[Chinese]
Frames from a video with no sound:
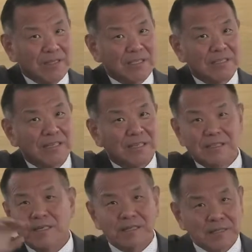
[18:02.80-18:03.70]
的山顶
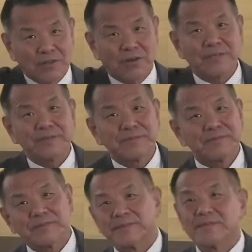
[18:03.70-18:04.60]
上走了。
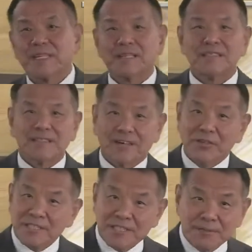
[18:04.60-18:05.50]
然后
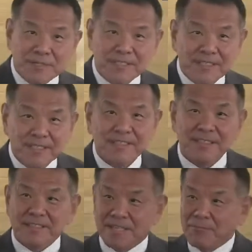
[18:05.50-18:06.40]
是什么事儿呢？
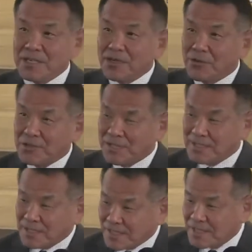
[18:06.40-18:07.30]
在门口，他
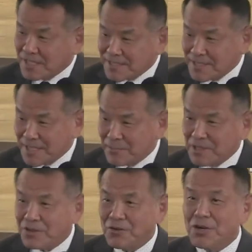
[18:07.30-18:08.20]
在这个圣殿门
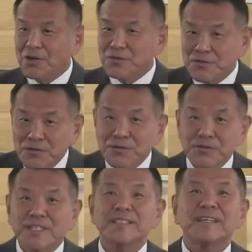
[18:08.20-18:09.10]
口吩咐
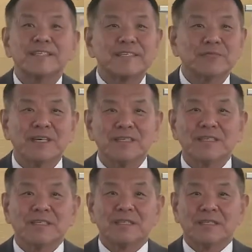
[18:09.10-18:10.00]
的这件事什么呢？
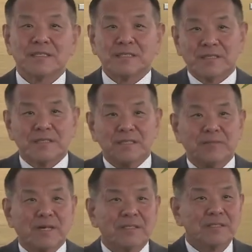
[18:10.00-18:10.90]
你
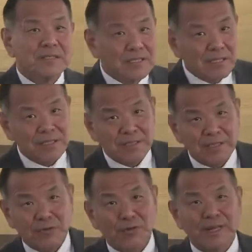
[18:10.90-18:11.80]
们七个使
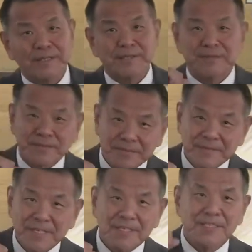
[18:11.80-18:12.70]
者过来，
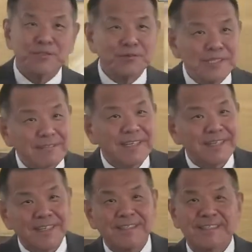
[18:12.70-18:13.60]
其中一位
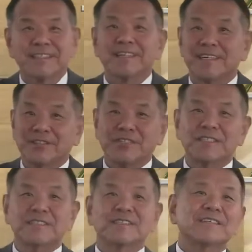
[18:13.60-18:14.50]
呢很有意
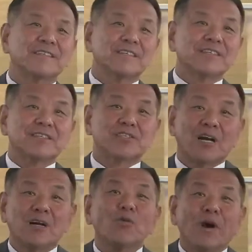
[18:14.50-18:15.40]
思，是
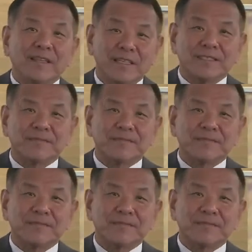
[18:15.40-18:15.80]
掌管的，